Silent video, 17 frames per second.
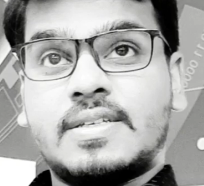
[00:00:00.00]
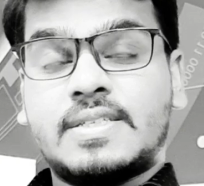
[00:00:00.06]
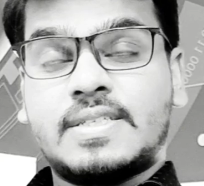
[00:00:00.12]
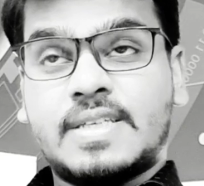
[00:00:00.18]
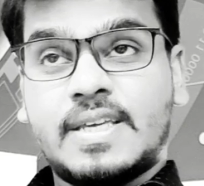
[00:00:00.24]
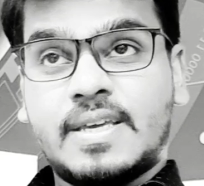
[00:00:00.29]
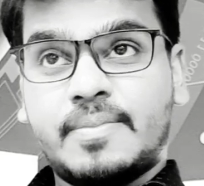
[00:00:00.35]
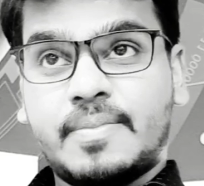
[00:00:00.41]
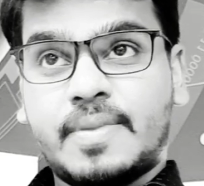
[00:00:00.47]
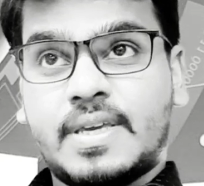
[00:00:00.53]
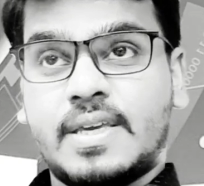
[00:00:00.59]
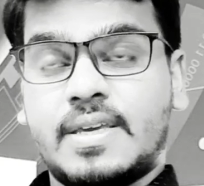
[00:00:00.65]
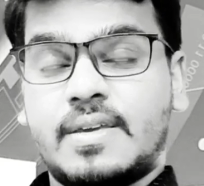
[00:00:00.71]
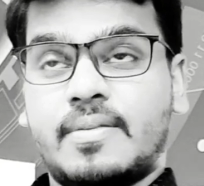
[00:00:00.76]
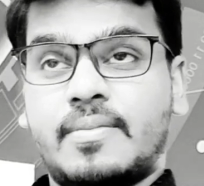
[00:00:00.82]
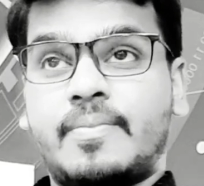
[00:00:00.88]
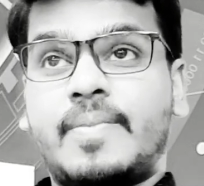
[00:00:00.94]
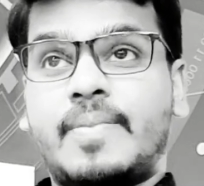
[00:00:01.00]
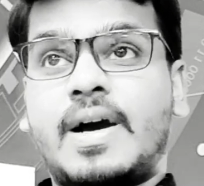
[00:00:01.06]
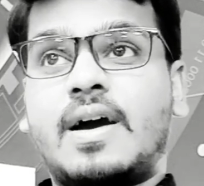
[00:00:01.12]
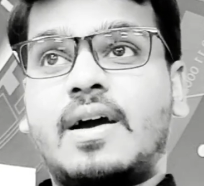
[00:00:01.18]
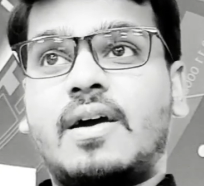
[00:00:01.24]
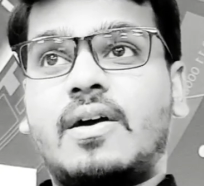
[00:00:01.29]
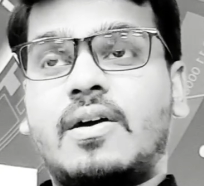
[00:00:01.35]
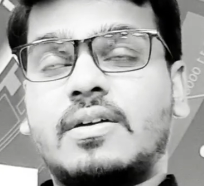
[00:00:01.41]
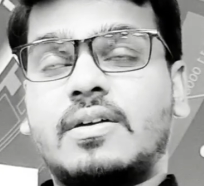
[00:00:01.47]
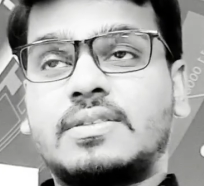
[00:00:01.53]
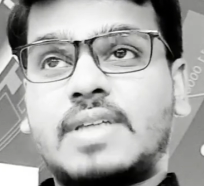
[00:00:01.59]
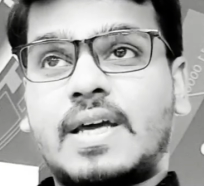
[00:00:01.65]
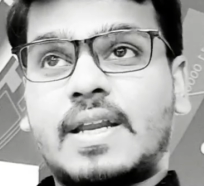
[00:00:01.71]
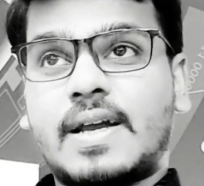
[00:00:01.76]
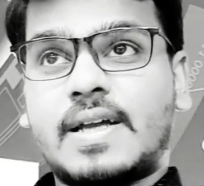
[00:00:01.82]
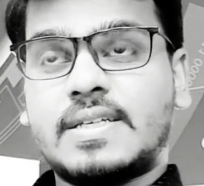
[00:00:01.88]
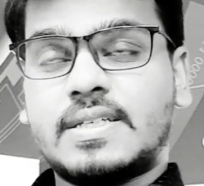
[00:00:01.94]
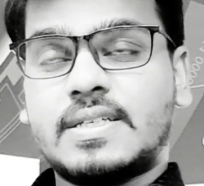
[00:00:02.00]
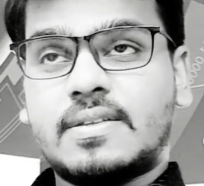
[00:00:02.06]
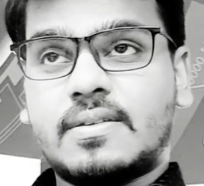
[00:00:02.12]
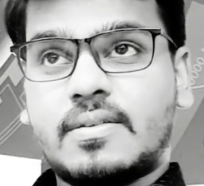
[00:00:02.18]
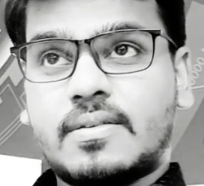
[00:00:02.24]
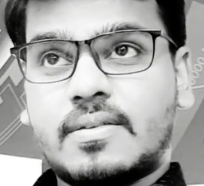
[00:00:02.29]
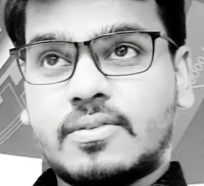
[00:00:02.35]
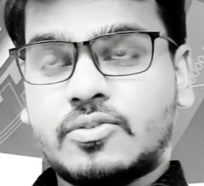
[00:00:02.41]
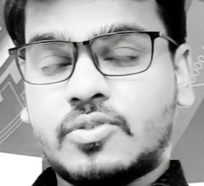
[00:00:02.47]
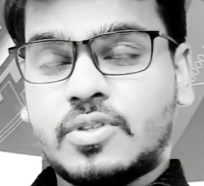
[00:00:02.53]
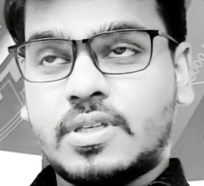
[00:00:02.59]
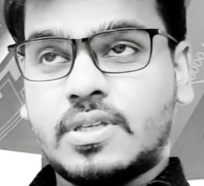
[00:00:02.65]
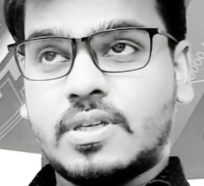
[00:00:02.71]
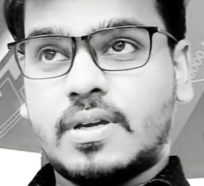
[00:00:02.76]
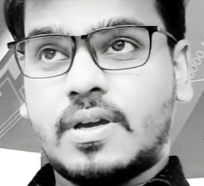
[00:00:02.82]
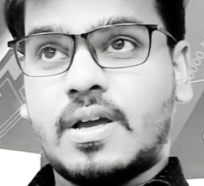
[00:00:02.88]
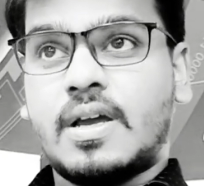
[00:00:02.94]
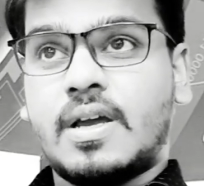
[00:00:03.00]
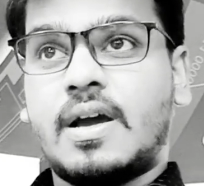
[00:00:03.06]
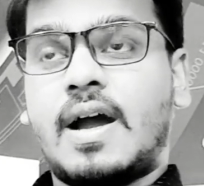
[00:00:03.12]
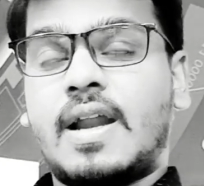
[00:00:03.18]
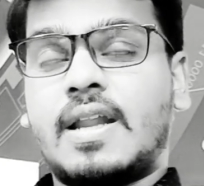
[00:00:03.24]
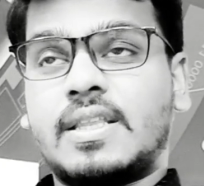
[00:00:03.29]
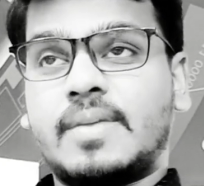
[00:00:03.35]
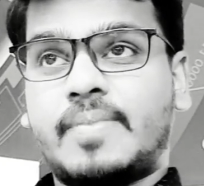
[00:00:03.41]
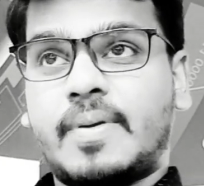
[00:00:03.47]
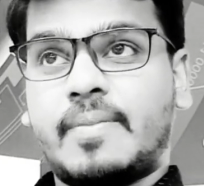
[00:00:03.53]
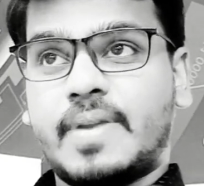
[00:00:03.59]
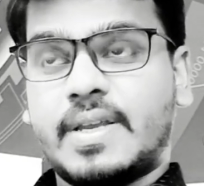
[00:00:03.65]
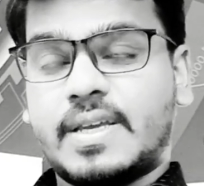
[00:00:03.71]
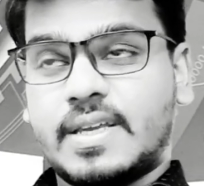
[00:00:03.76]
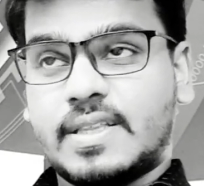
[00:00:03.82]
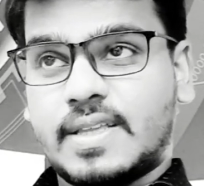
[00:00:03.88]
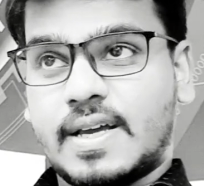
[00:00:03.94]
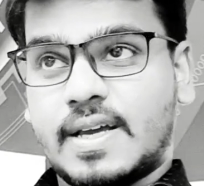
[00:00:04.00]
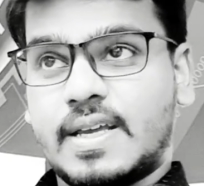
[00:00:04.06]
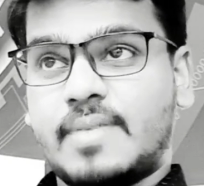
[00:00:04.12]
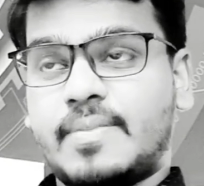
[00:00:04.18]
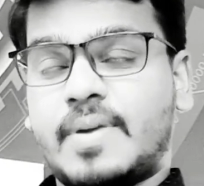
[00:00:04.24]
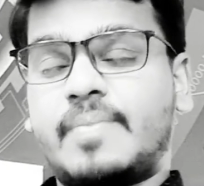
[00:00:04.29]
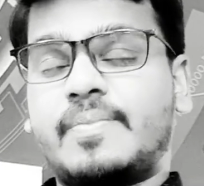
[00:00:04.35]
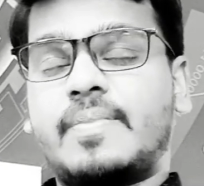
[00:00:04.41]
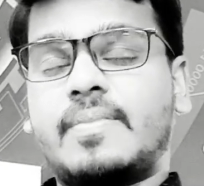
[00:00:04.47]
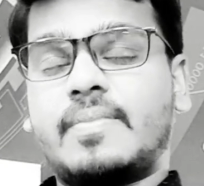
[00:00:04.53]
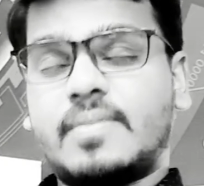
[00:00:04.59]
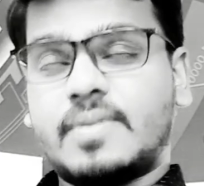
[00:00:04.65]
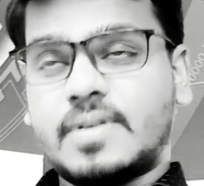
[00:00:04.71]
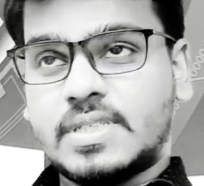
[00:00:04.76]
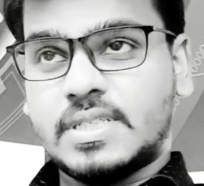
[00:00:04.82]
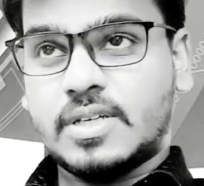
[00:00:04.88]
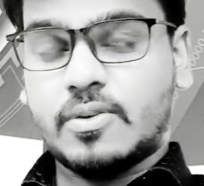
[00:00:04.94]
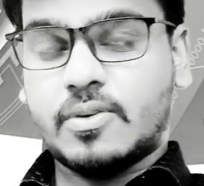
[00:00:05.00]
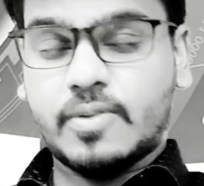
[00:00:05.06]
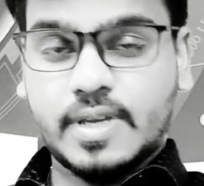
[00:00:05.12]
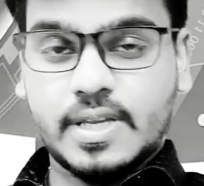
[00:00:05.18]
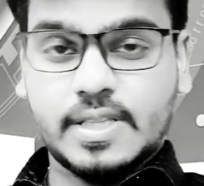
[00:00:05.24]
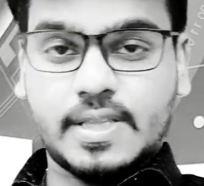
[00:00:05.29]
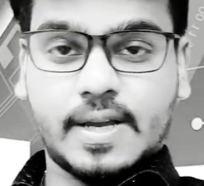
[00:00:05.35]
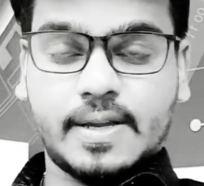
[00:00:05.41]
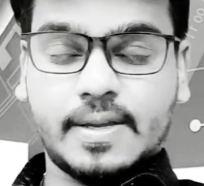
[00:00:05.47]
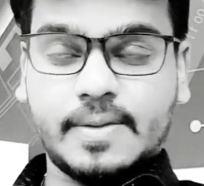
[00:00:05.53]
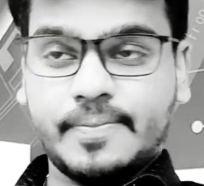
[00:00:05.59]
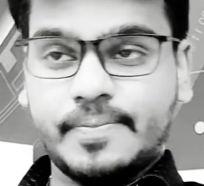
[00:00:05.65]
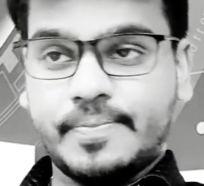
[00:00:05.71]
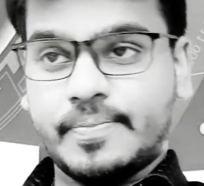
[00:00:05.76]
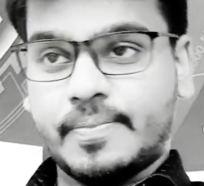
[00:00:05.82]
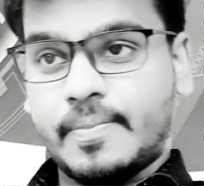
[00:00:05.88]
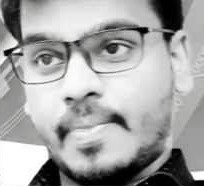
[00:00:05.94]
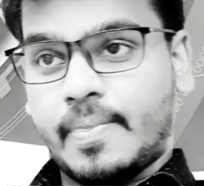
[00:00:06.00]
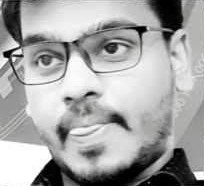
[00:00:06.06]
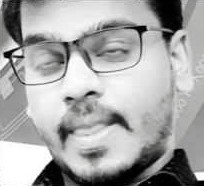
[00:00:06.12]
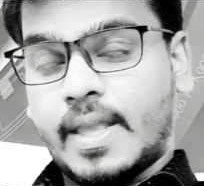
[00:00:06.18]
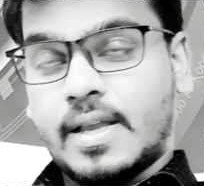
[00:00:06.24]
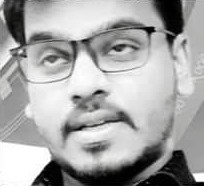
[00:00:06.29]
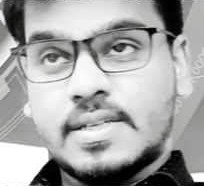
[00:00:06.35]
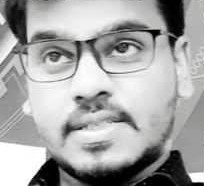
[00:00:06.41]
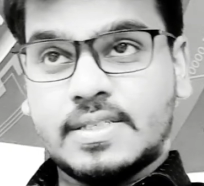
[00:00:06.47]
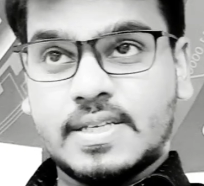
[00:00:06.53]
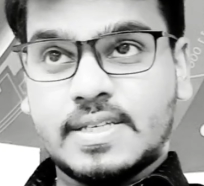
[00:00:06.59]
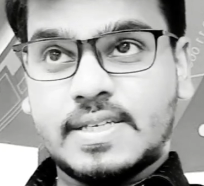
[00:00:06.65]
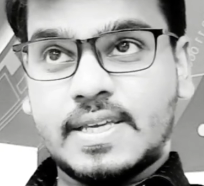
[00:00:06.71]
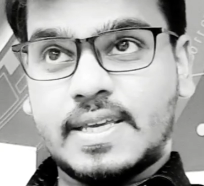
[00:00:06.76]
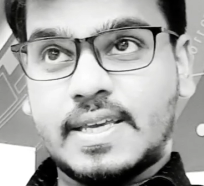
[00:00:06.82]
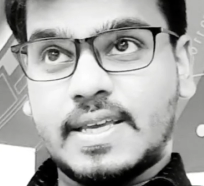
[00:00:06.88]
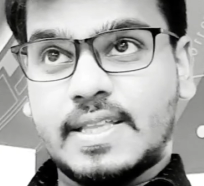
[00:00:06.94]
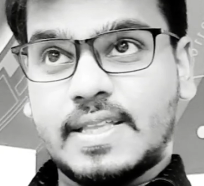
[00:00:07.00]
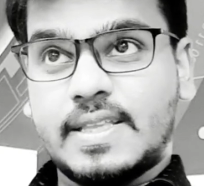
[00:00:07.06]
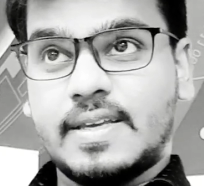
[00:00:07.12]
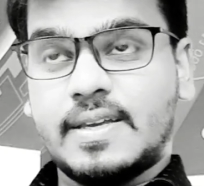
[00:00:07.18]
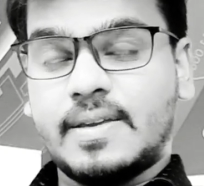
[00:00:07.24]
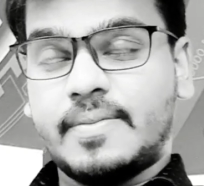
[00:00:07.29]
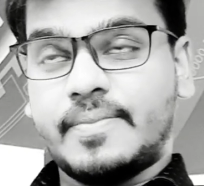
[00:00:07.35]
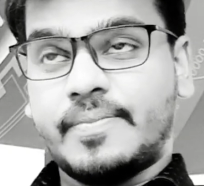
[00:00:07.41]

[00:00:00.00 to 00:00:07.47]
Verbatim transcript: সেম কি বা তার কাছে যদি আলাদা পাবলিক কি থাকে বা যে কোনো কি থাকে সে সেই কি দিয়ে